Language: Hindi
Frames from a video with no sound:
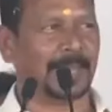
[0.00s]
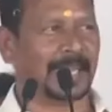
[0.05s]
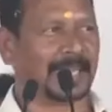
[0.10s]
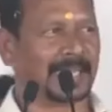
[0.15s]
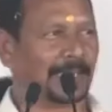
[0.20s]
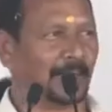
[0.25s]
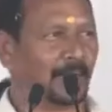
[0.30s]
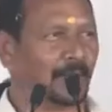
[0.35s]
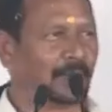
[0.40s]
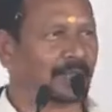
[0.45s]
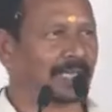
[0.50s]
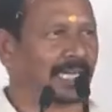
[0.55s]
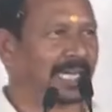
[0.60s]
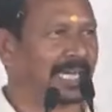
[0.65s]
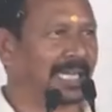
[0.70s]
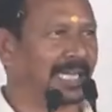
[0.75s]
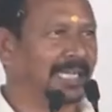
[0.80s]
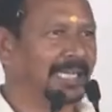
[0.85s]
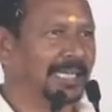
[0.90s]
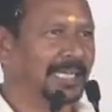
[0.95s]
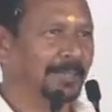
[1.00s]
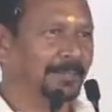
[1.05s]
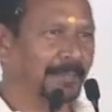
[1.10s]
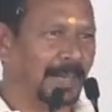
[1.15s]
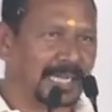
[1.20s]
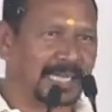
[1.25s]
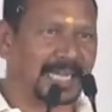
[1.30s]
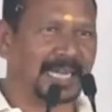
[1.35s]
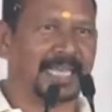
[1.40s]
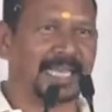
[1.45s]
भी बैकलॉग का
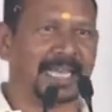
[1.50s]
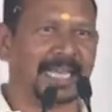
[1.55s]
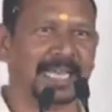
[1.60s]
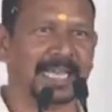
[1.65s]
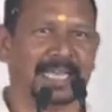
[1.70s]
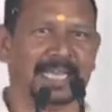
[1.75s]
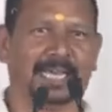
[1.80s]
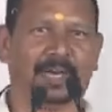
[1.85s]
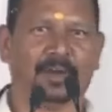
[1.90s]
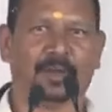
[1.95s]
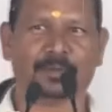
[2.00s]
बकाया है